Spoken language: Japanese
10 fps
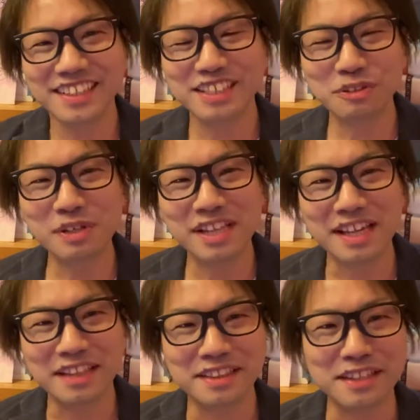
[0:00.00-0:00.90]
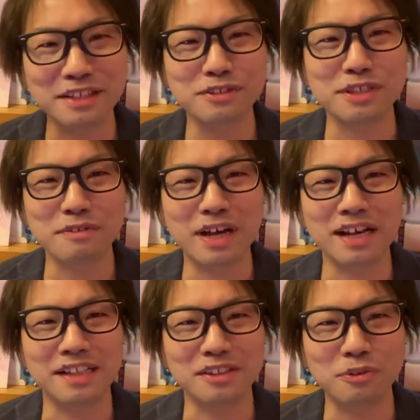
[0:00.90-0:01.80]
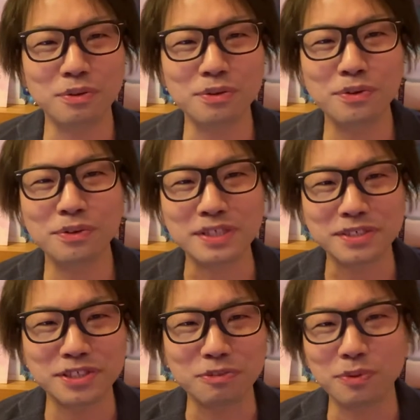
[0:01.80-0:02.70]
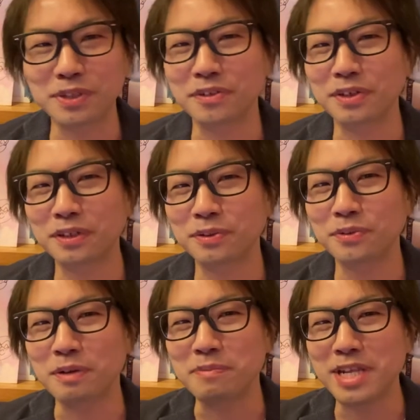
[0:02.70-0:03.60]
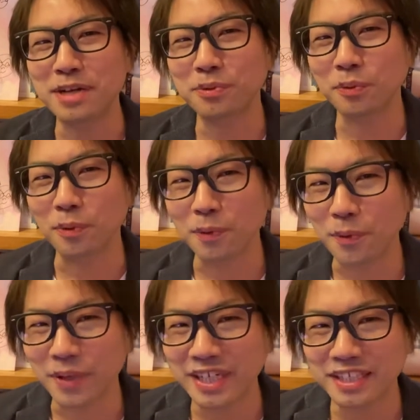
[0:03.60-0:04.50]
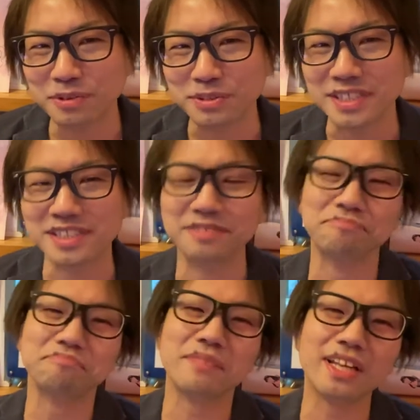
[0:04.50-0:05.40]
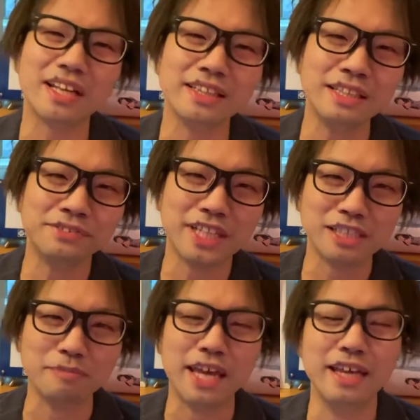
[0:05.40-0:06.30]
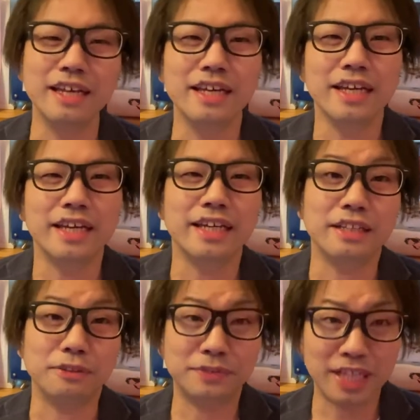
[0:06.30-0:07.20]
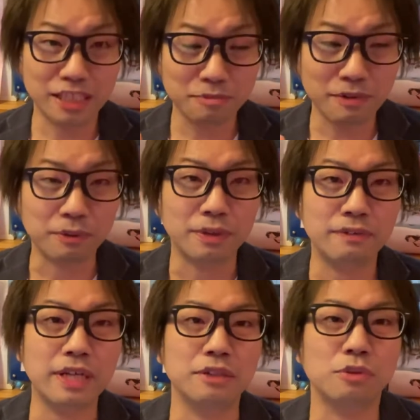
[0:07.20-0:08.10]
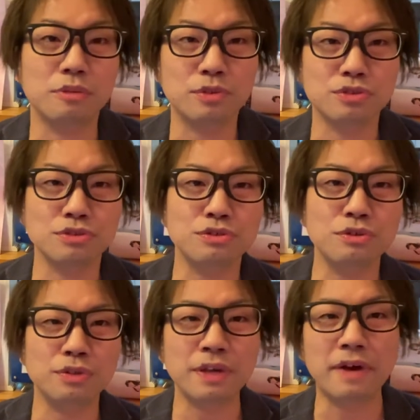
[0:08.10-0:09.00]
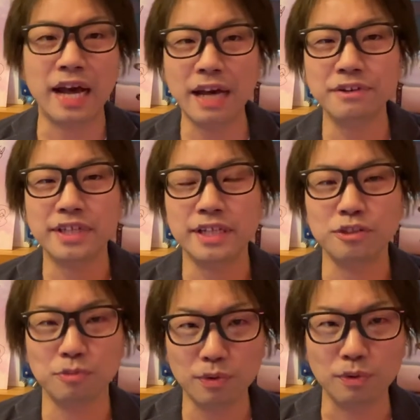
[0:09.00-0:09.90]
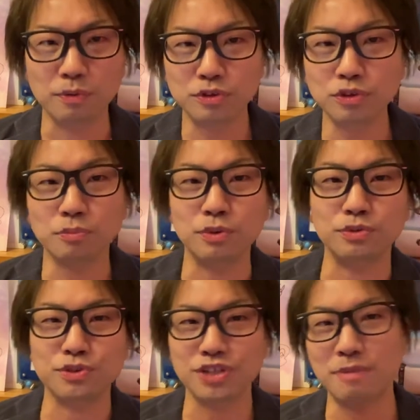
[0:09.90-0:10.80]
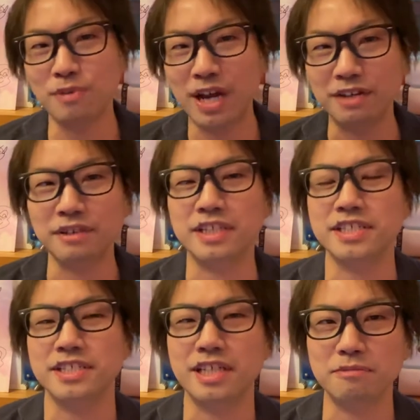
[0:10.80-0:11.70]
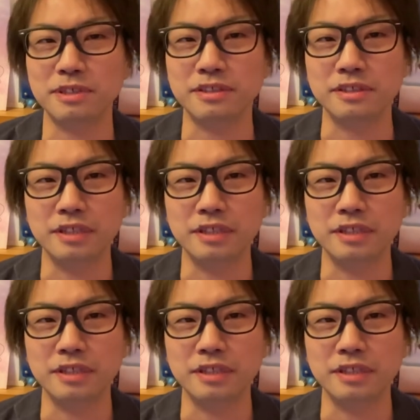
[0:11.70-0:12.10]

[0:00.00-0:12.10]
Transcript: 一人でやっていくには、どういうようなスキルを持ってるのかというのが見れるところ、これが一つです。で、二つ目。えーと、と2つ目はこれはとても重要ではあるけれどもちょっと僕の主観も入る話になります